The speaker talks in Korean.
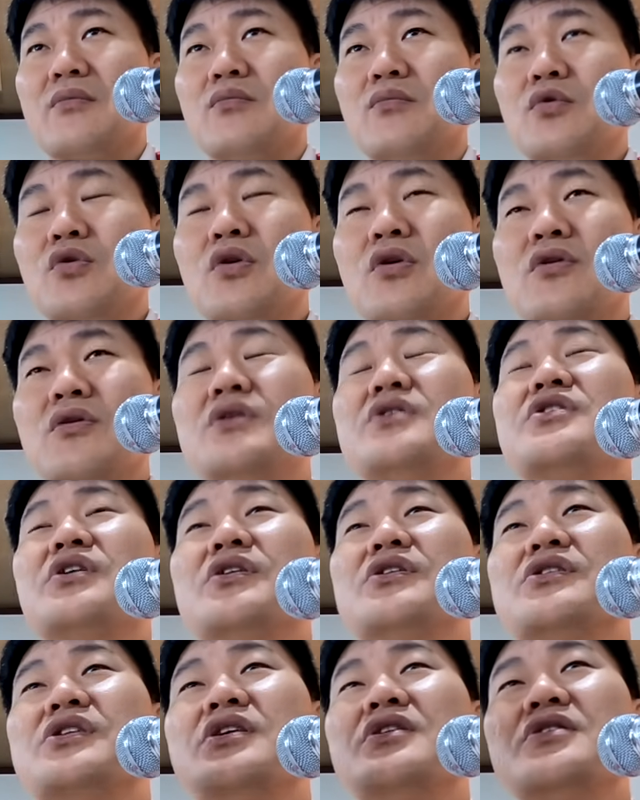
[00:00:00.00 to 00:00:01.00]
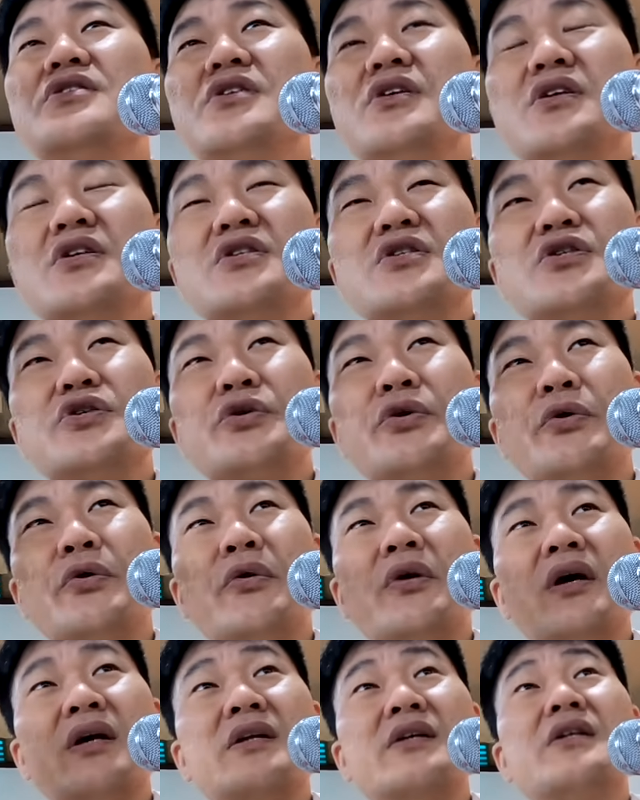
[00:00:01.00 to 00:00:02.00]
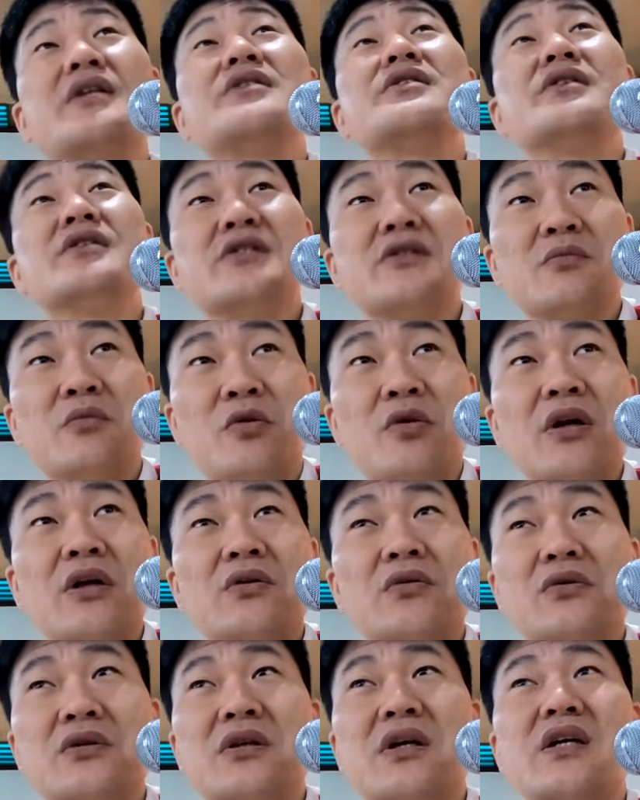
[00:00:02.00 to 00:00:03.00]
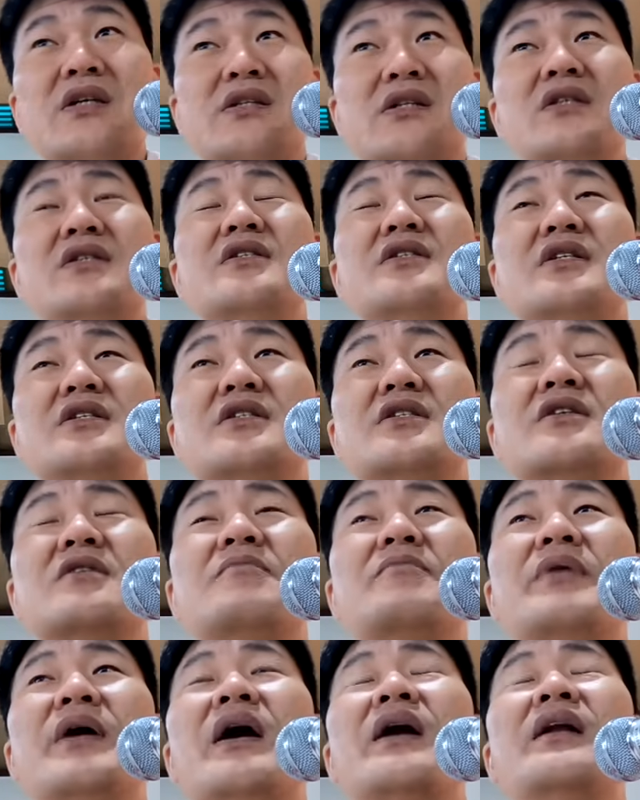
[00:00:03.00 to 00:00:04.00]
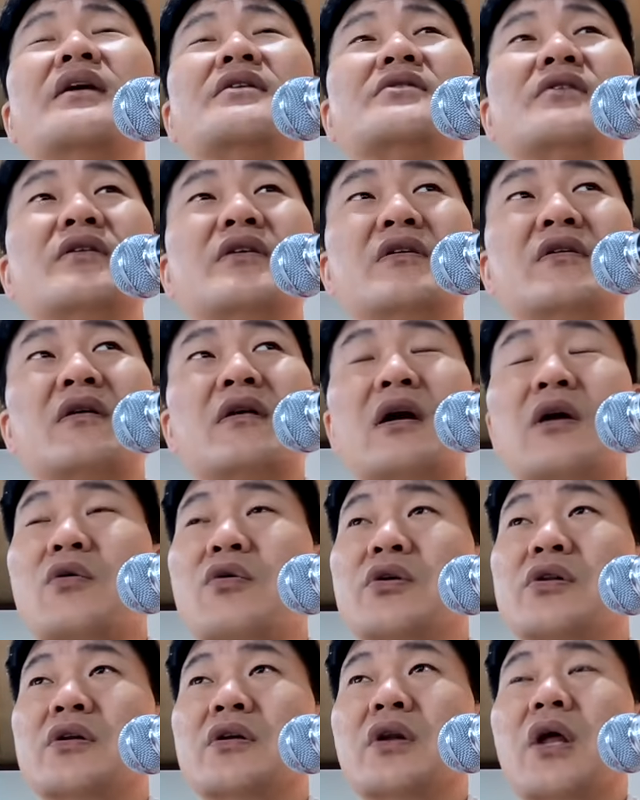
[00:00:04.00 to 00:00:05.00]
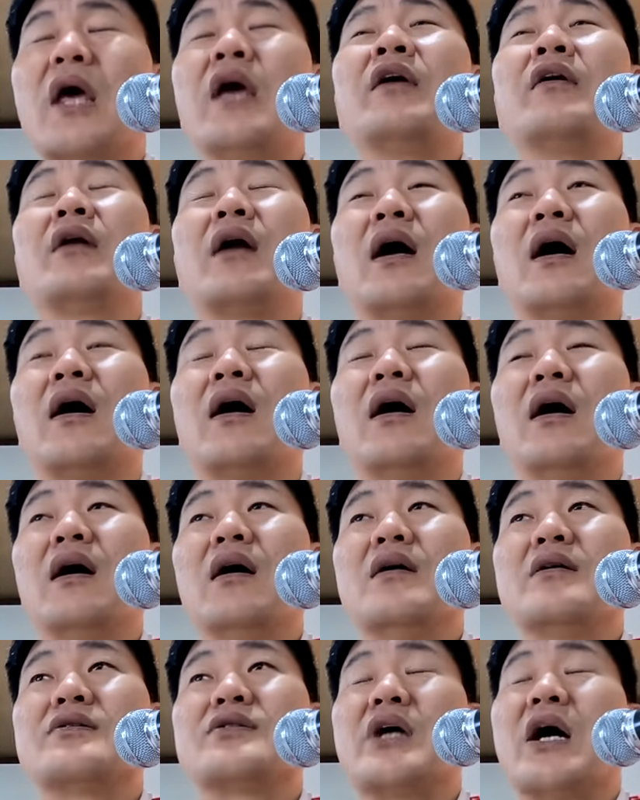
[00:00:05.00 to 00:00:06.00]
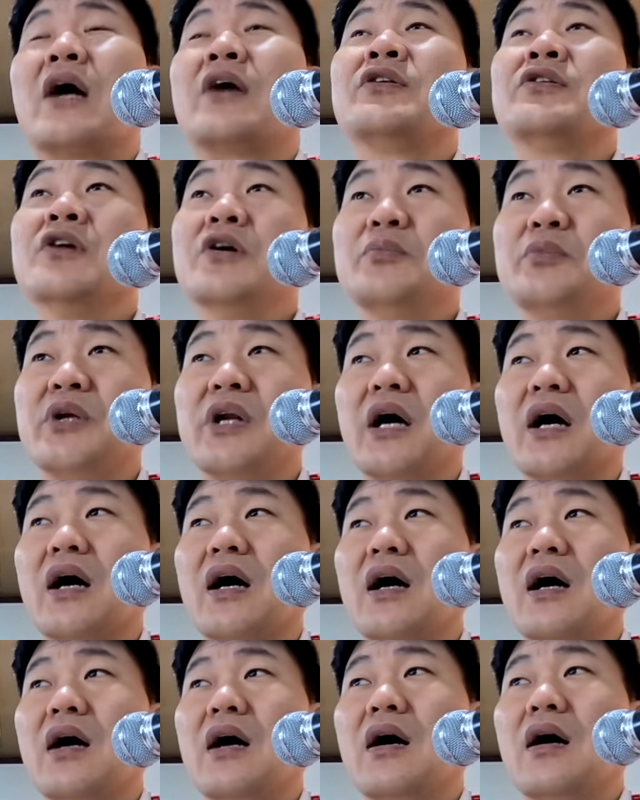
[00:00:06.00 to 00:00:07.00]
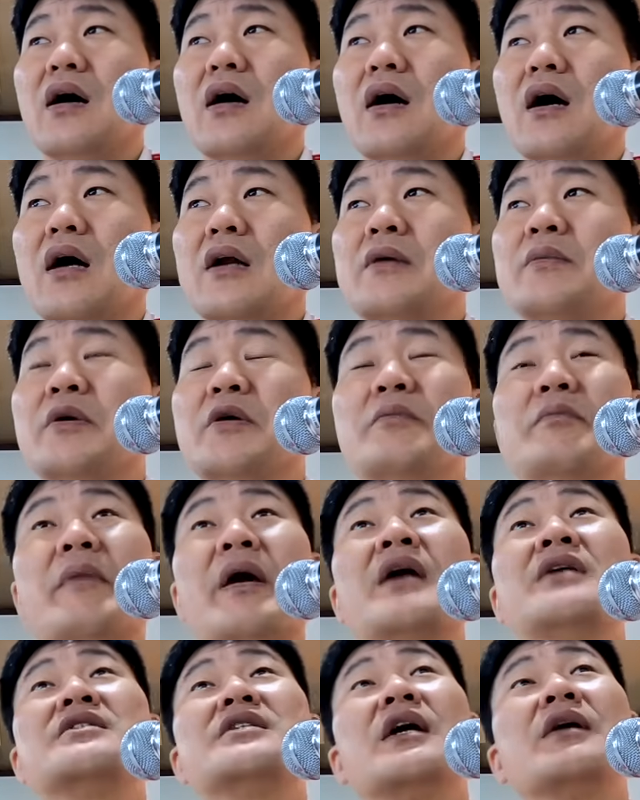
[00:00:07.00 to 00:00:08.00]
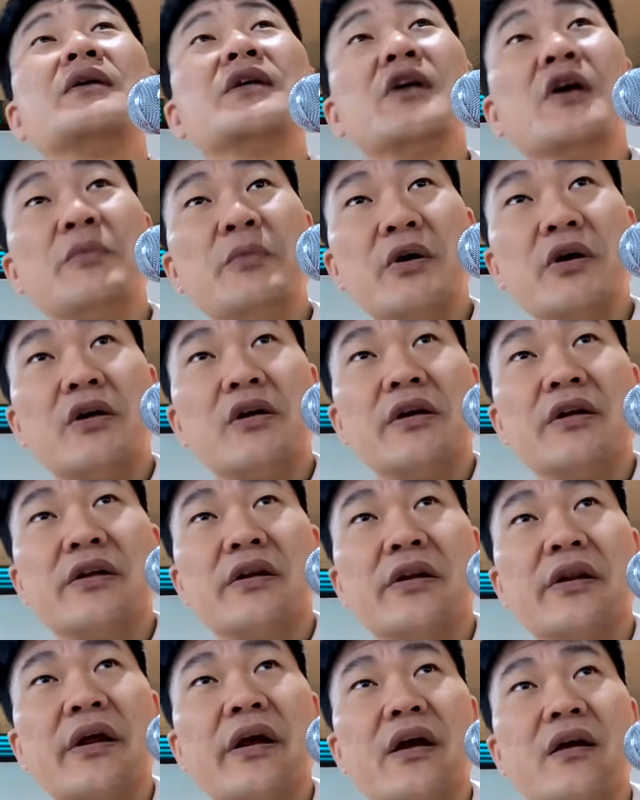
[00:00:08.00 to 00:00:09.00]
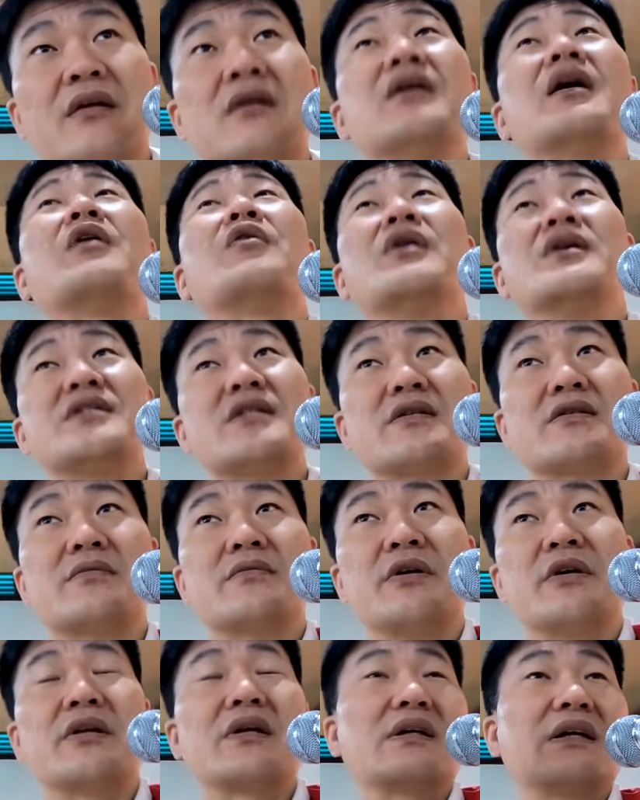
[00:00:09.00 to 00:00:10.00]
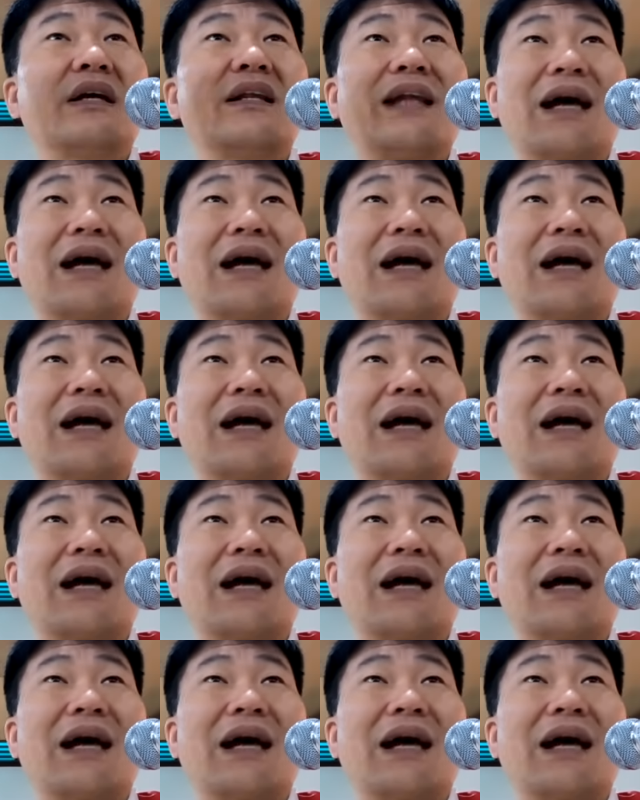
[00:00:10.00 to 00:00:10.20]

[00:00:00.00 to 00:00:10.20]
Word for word: 물론 정신적인 치료 효과는 있을지 몰라도 그게 실제 지금 배 안에서 일어나고 있는 행여라 장염이나 아니면 맹장염이 걸렸는데 극하고 앉았으면 그게